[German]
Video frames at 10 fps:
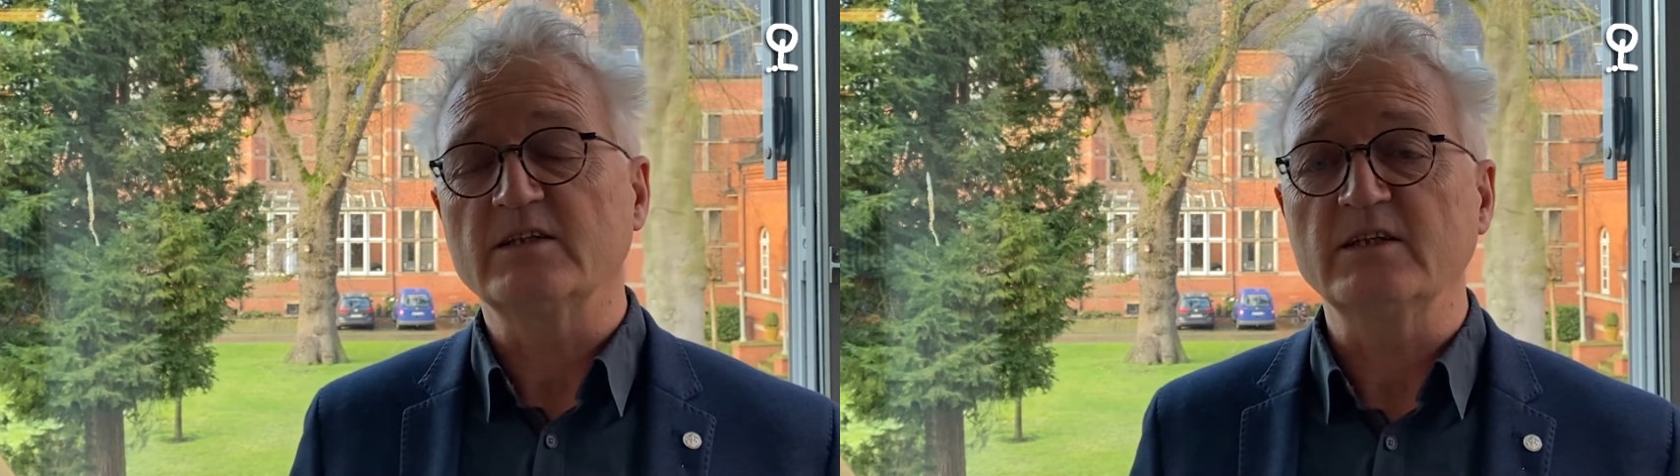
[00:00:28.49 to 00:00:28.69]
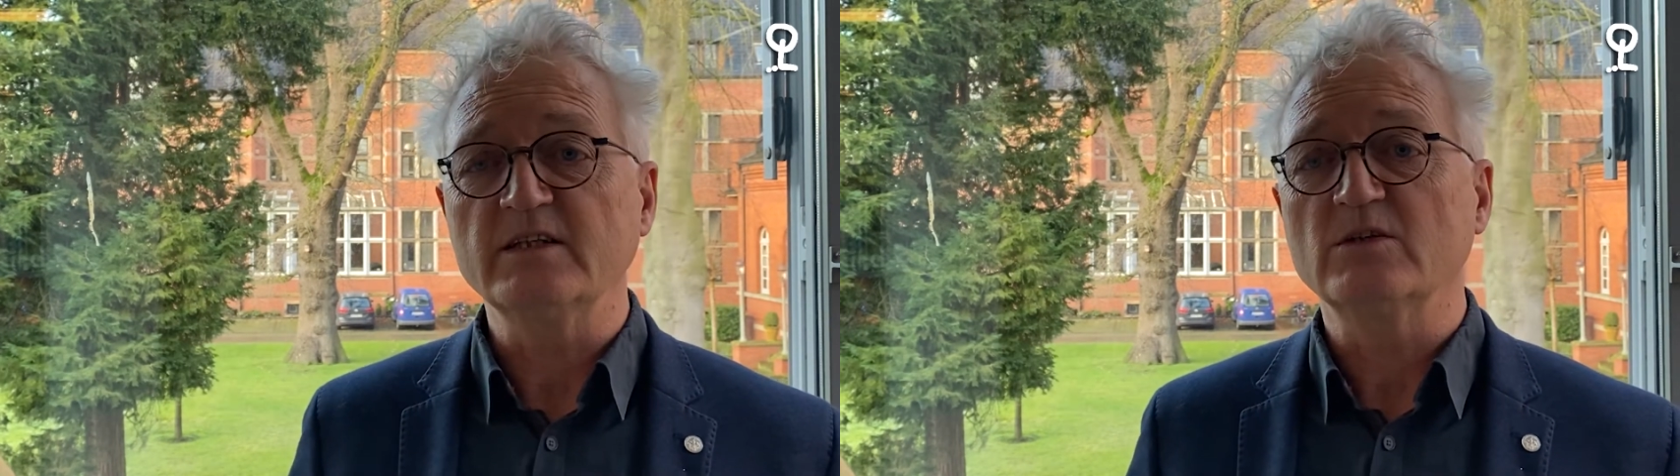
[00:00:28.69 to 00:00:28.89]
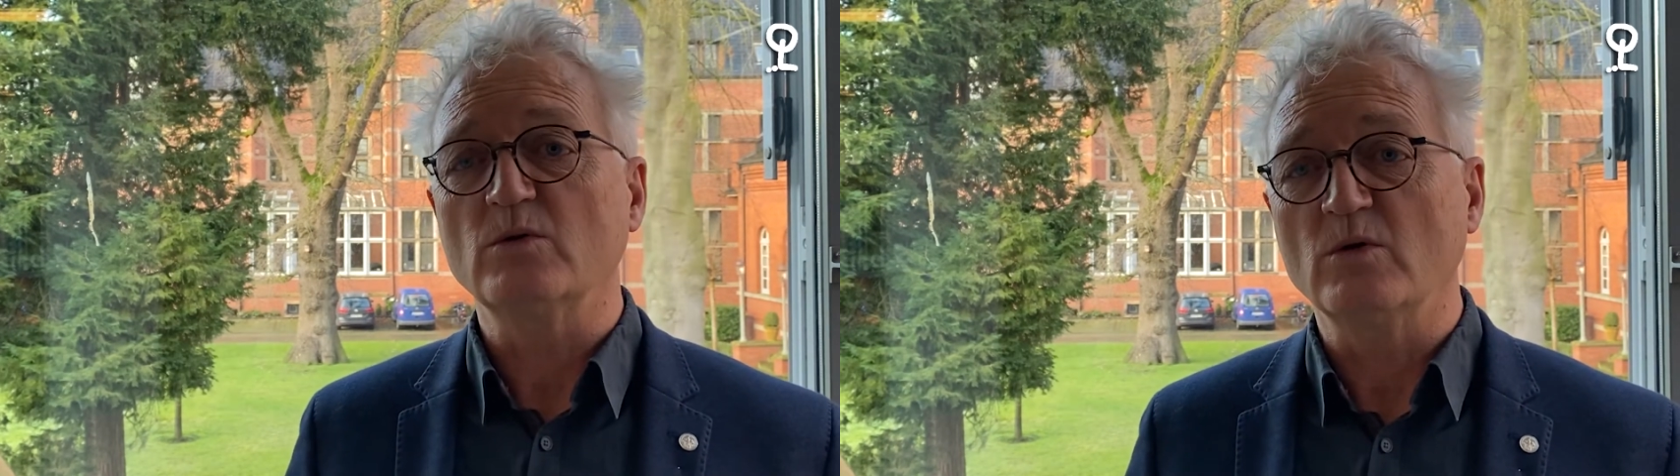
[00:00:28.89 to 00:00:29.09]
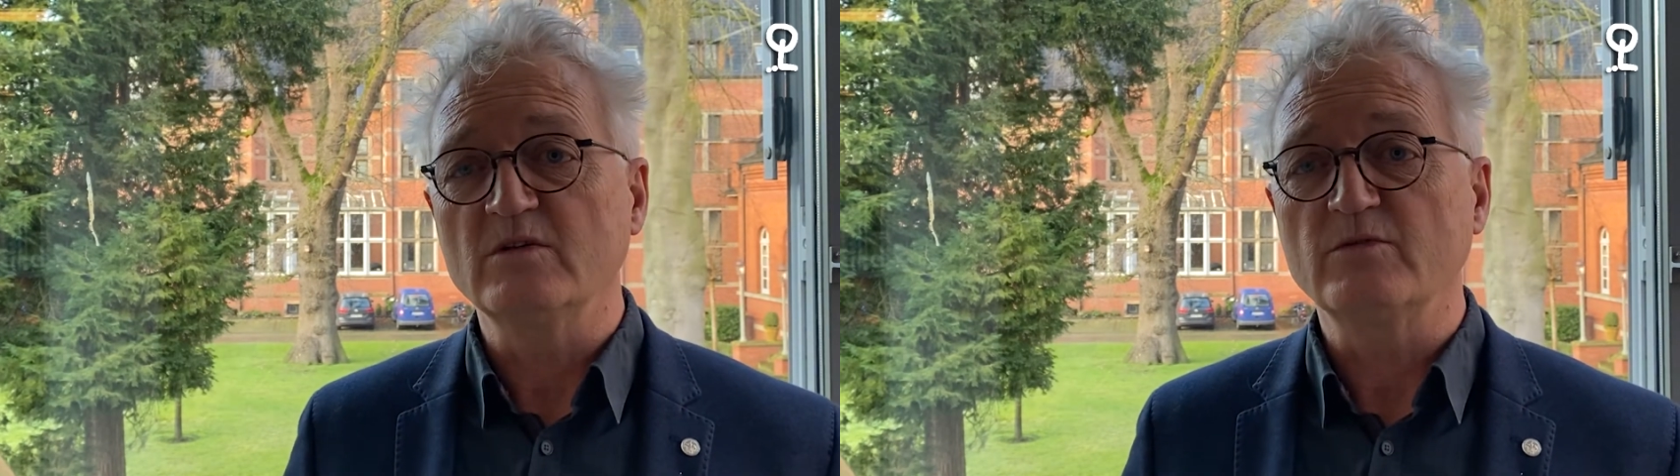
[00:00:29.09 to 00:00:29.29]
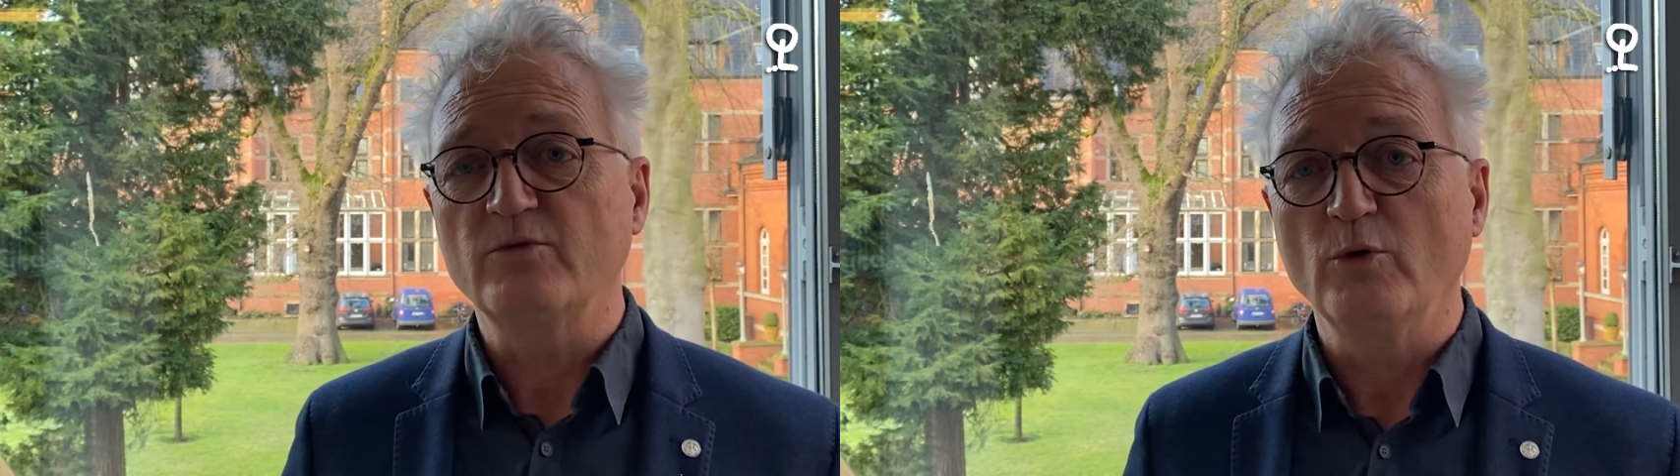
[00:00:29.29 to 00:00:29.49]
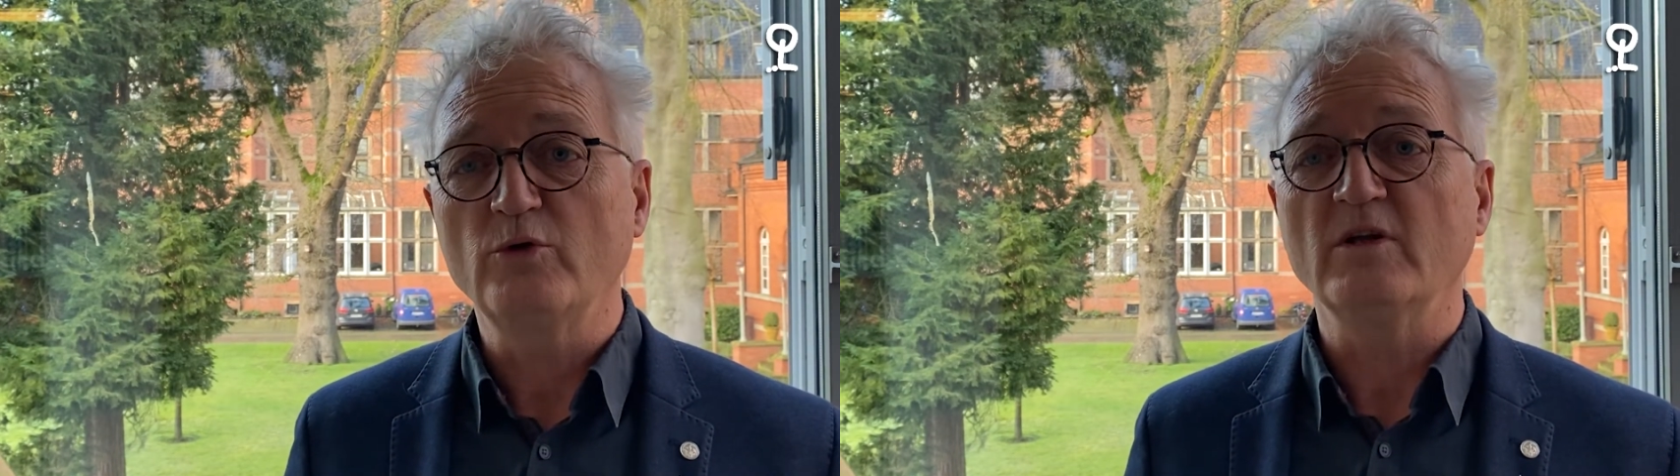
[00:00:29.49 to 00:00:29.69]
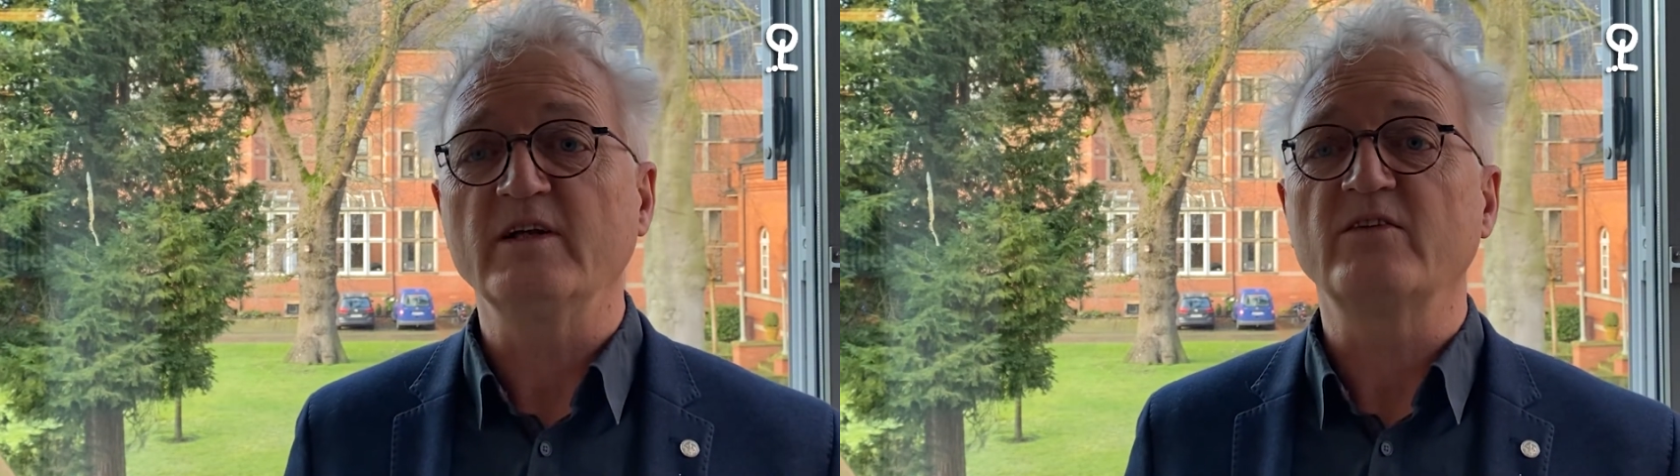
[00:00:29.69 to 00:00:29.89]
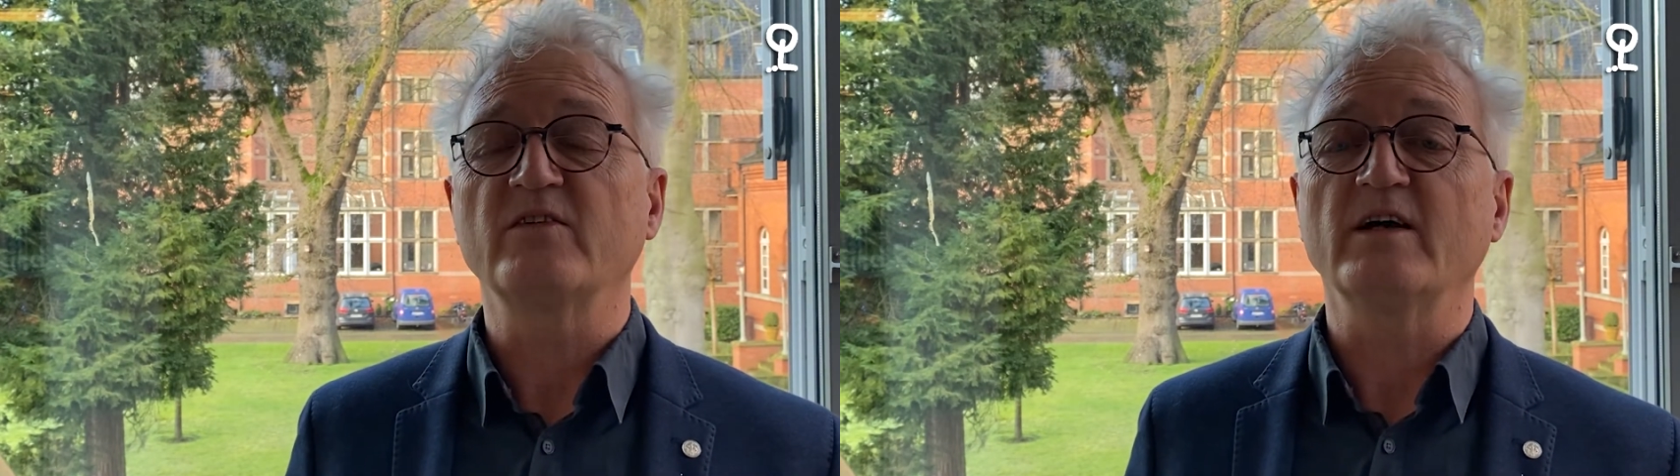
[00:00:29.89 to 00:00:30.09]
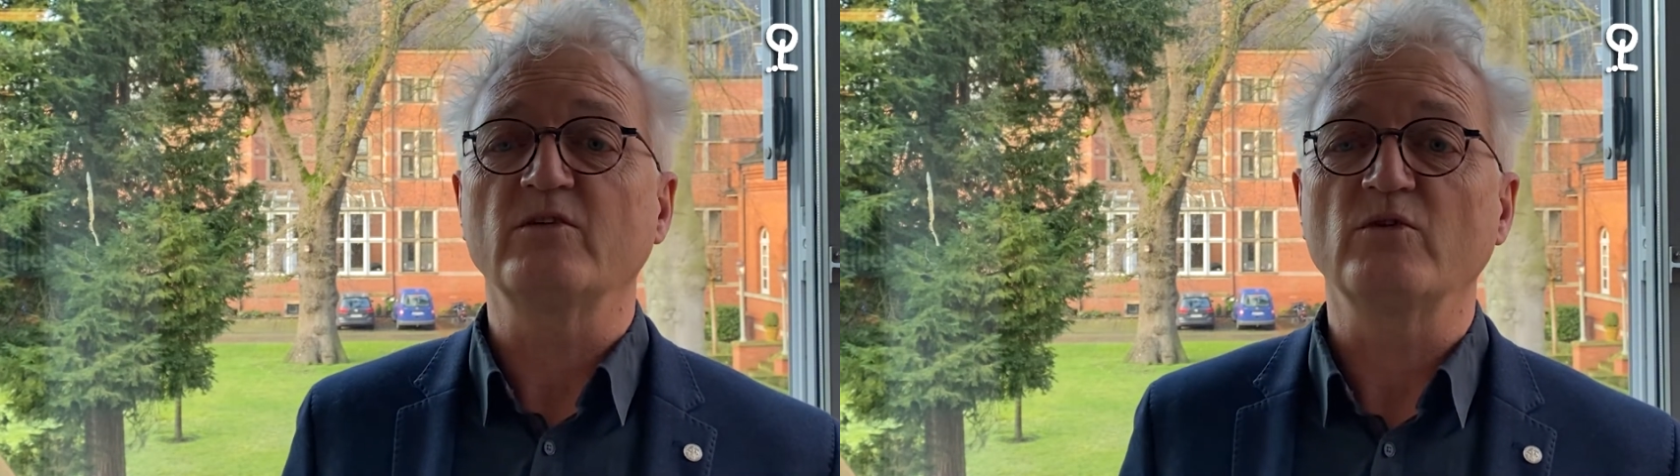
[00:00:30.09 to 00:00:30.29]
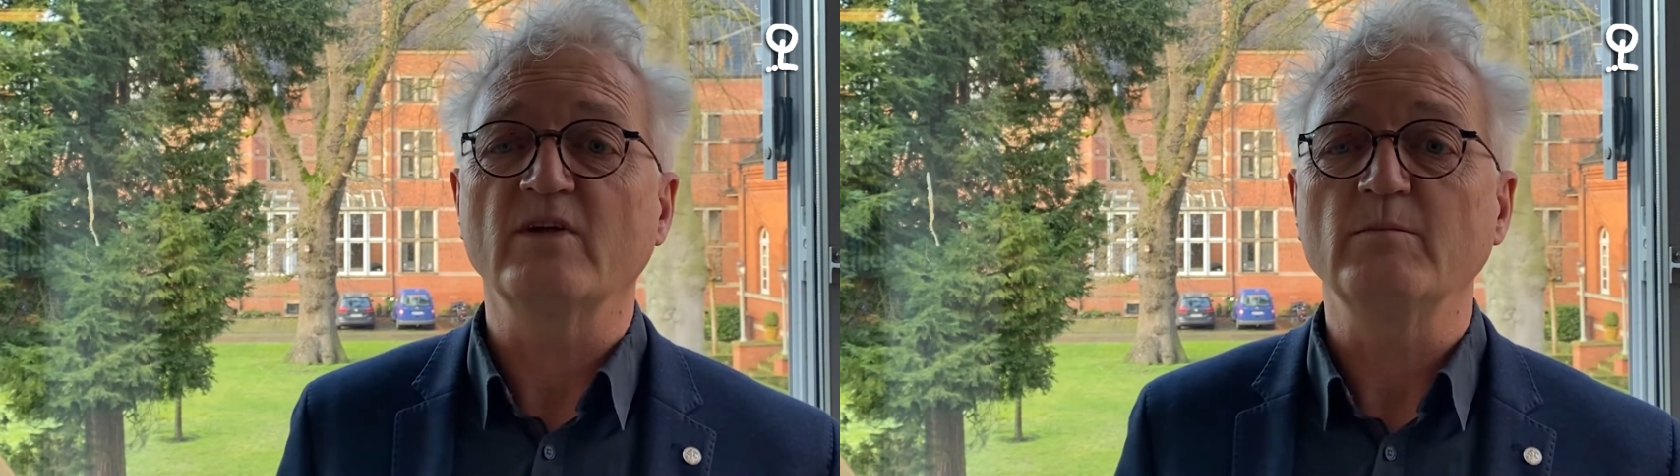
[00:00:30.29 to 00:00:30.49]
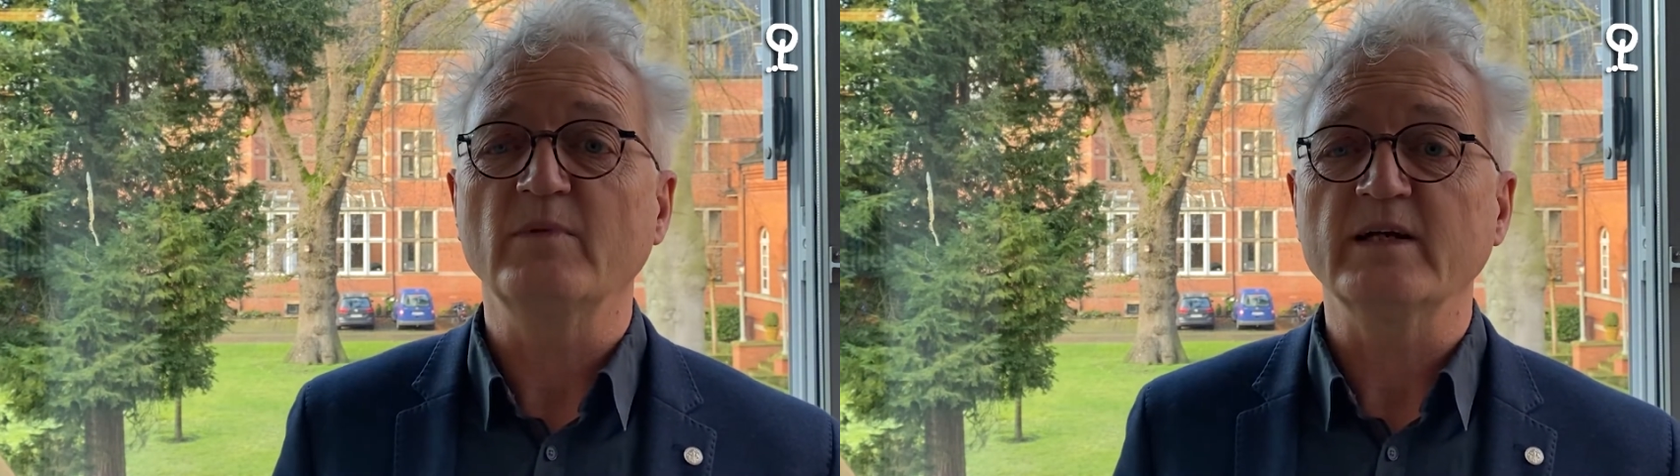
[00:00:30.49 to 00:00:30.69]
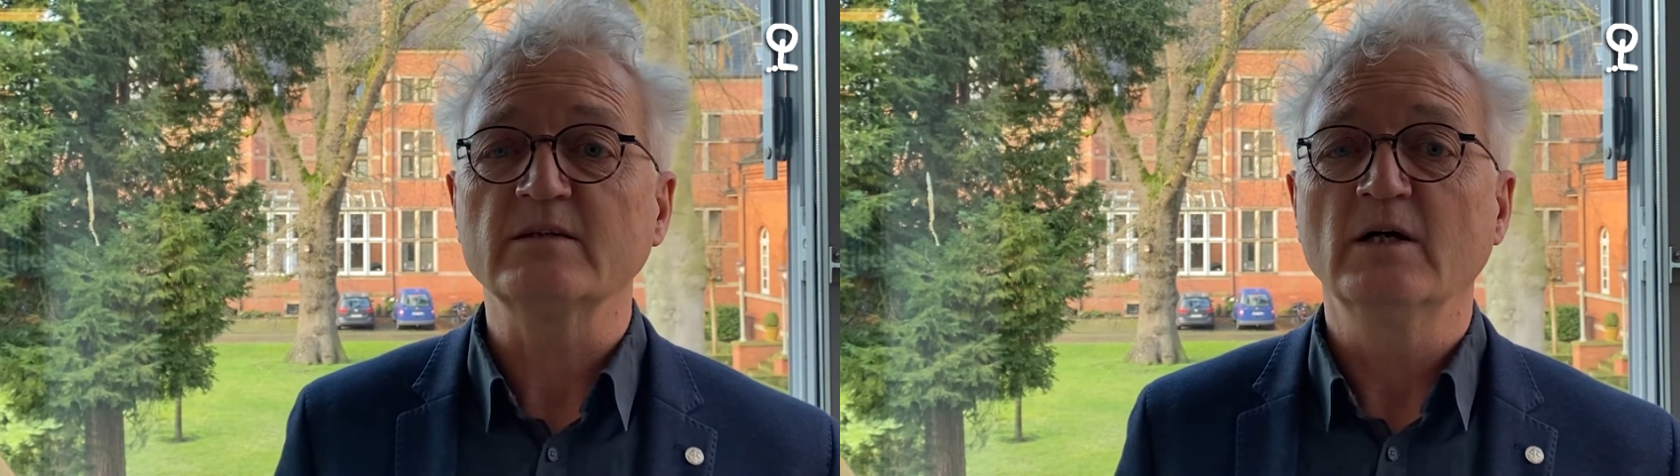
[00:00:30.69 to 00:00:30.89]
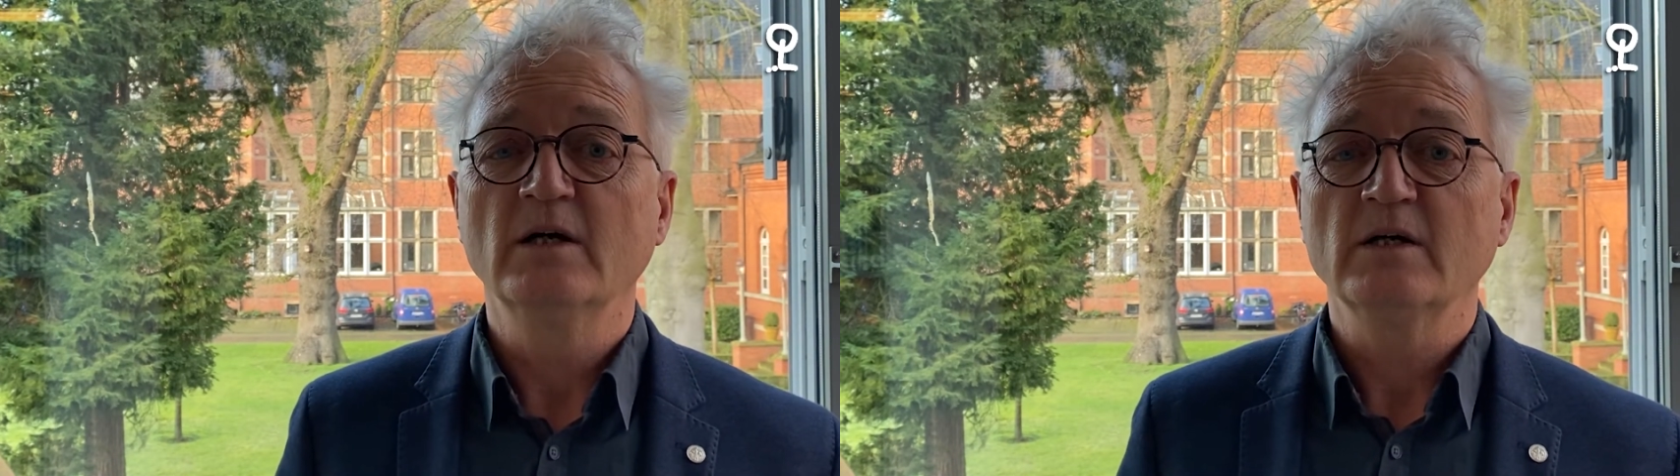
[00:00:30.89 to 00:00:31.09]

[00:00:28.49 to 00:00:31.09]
Krieg und Flüchtlingszeit zusammenhängt,